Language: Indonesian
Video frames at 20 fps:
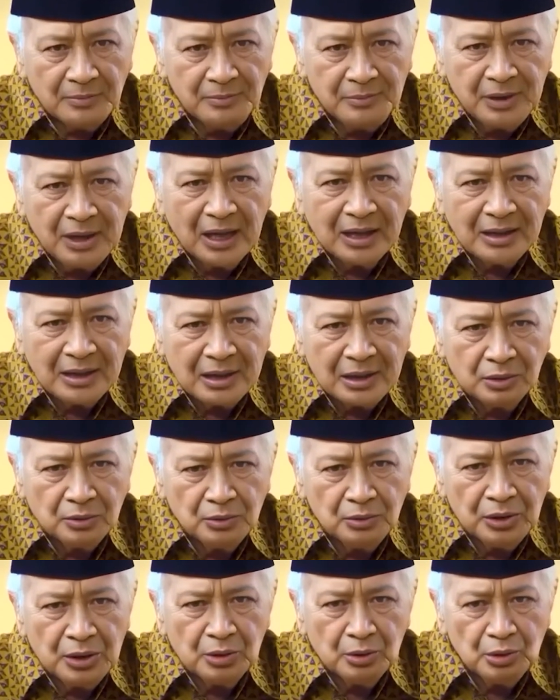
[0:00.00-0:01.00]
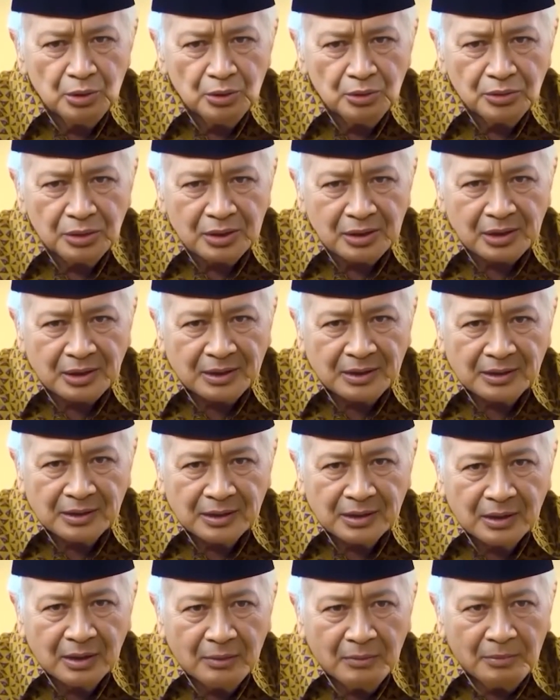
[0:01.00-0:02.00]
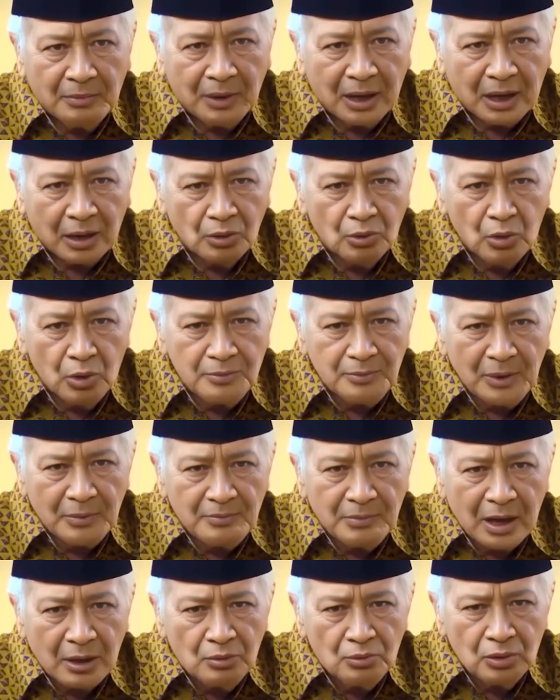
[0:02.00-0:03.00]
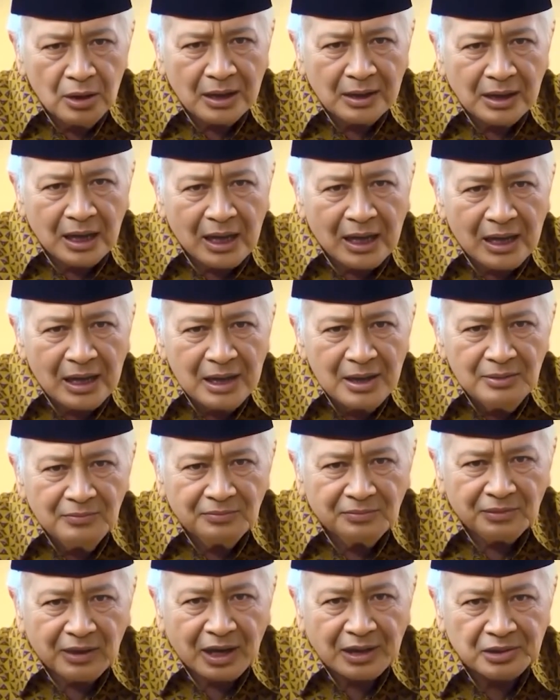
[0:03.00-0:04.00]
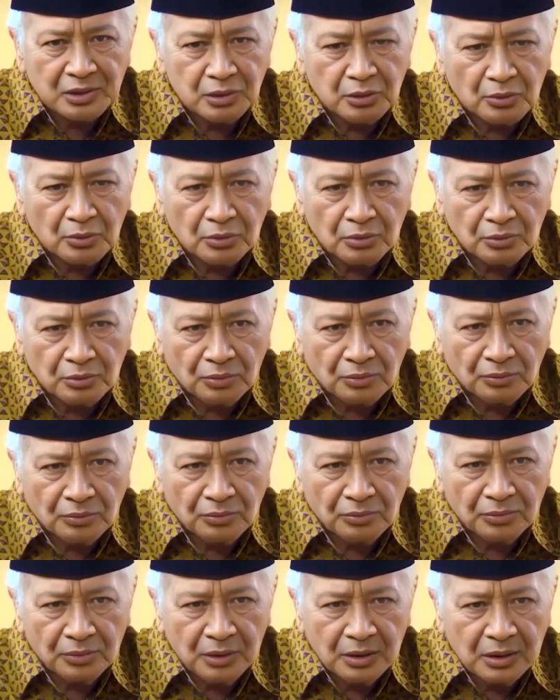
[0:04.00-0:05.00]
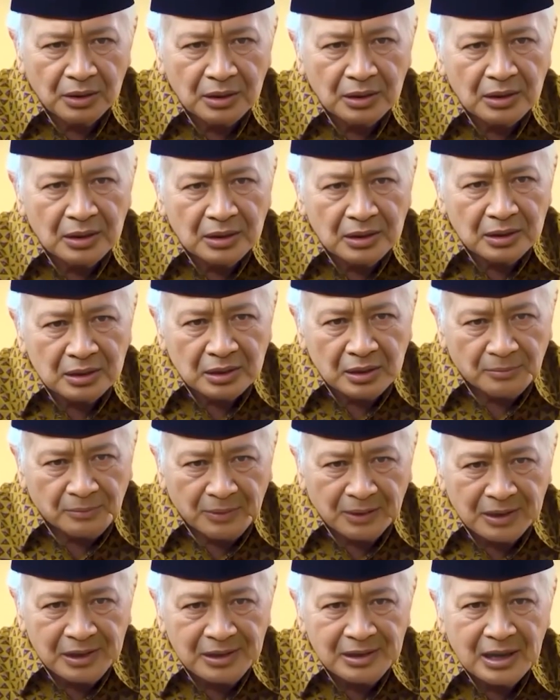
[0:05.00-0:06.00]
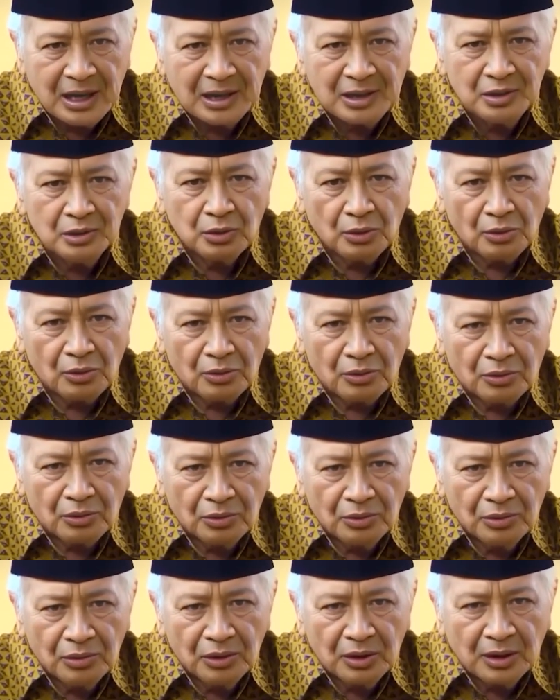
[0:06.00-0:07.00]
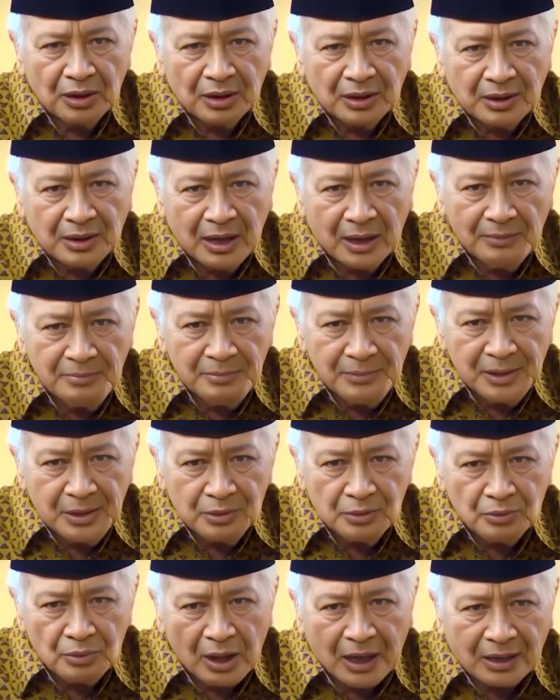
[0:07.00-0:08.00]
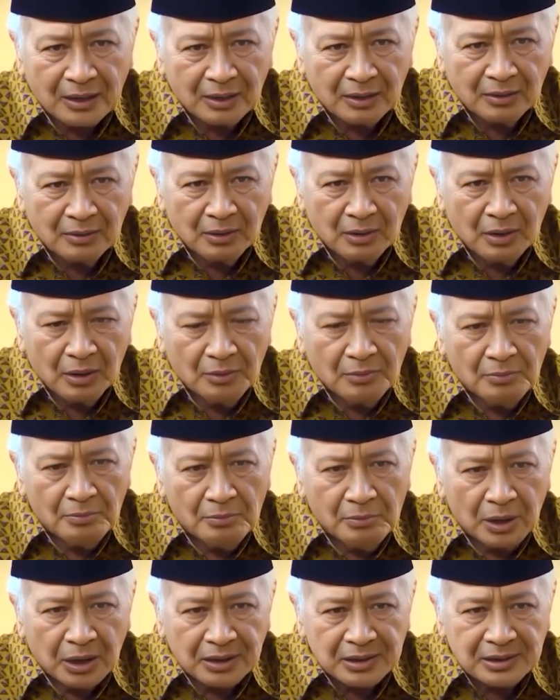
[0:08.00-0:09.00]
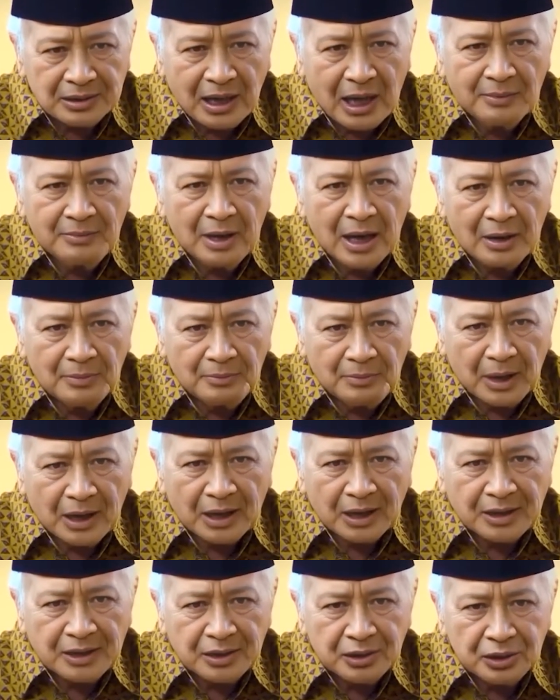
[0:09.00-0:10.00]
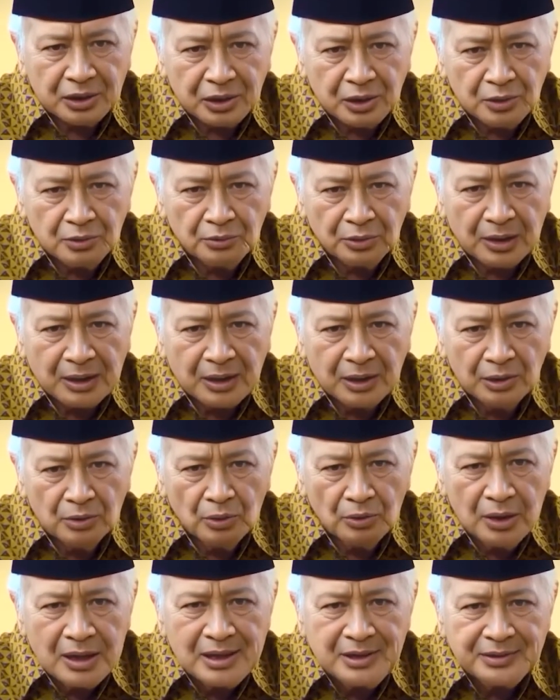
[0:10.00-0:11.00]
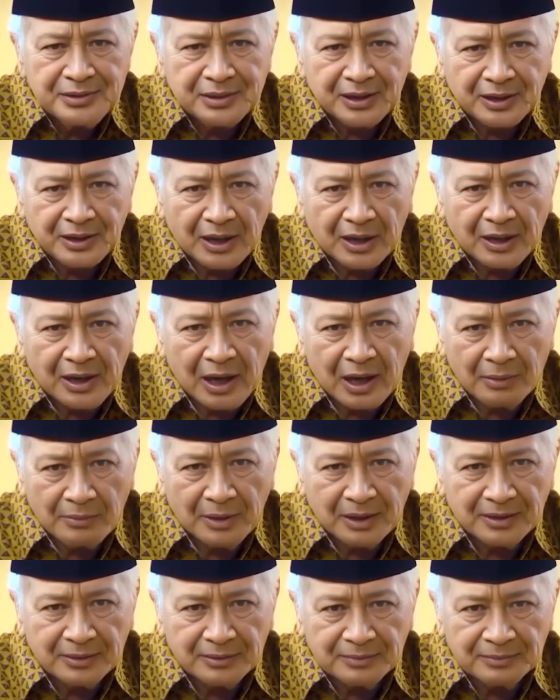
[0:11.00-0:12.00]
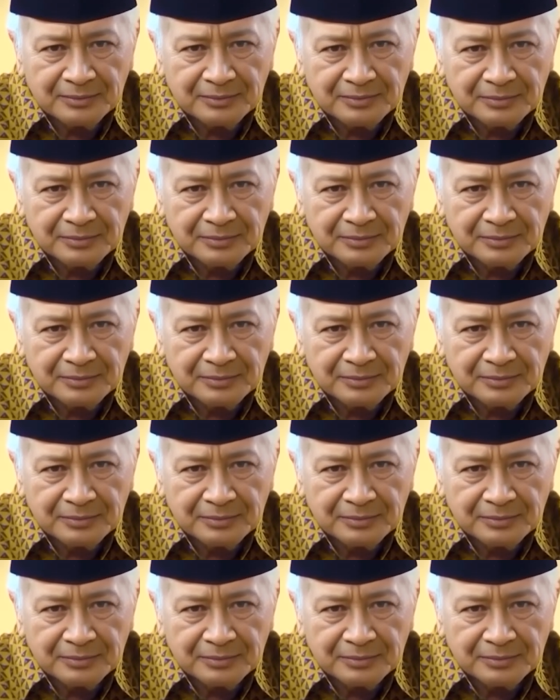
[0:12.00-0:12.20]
Impian itu diwujudkan melalui pembangunan infrastruktur seperti jalan tol dan bendungan bersama para insinyur Indonesia yang hebat.